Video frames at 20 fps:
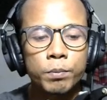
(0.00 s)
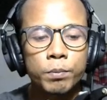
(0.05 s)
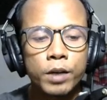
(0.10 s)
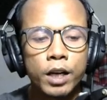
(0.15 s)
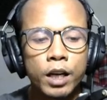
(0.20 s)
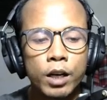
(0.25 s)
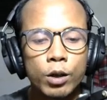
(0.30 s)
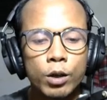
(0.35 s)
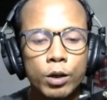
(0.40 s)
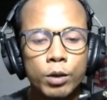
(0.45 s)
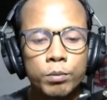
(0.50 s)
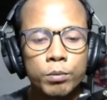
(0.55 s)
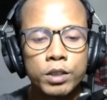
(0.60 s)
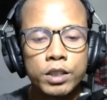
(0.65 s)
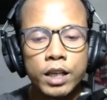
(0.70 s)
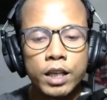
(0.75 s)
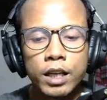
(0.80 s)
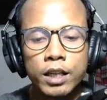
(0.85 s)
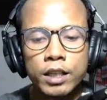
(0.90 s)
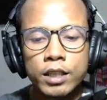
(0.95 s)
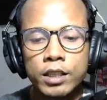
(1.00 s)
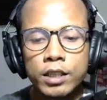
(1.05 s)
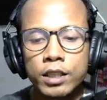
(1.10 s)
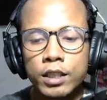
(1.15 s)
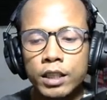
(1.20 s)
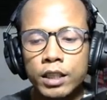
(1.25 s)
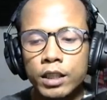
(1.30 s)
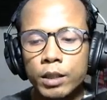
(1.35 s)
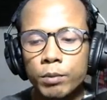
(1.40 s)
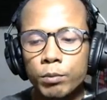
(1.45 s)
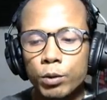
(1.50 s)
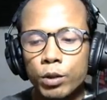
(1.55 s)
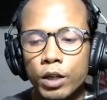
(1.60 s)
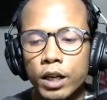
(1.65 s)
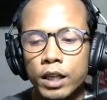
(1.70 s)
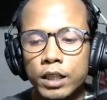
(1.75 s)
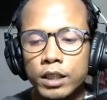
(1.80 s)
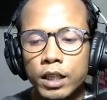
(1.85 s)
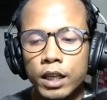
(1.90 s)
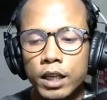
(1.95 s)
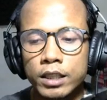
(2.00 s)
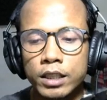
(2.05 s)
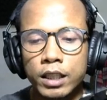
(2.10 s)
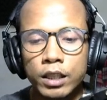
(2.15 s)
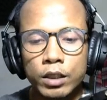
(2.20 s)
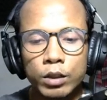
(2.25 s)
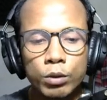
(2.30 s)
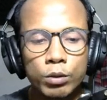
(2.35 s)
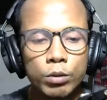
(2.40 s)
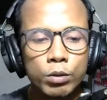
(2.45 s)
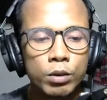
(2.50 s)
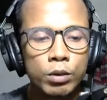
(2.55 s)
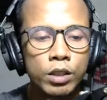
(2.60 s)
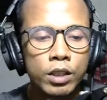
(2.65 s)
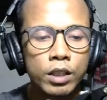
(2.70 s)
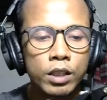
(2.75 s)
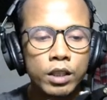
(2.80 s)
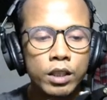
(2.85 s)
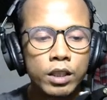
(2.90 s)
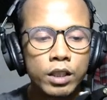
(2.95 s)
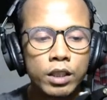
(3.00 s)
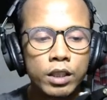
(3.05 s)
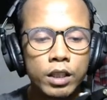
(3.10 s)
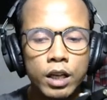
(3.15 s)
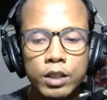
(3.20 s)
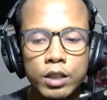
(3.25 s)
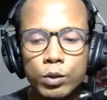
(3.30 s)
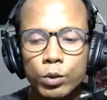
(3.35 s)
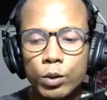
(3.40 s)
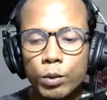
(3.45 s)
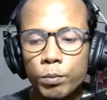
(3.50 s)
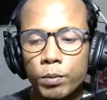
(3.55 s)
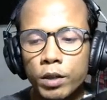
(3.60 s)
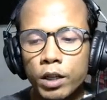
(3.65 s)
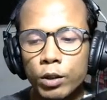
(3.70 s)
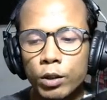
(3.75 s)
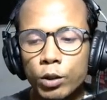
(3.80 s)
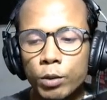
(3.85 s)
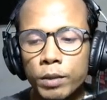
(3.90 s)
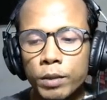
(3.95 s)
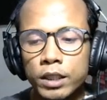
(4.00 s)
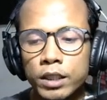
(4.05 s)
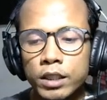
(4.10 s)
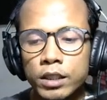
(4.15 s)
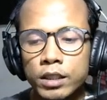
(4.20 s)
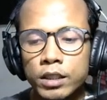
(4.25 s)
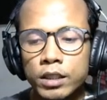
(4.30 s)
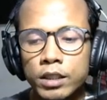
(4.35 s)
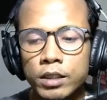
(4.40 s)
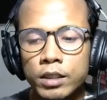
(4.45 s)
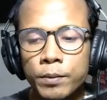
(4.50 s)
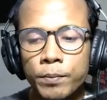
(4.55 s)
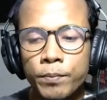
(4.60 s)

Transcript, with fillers: Kalau misal di sini kita buka salah satu, ini langsung play otomatis.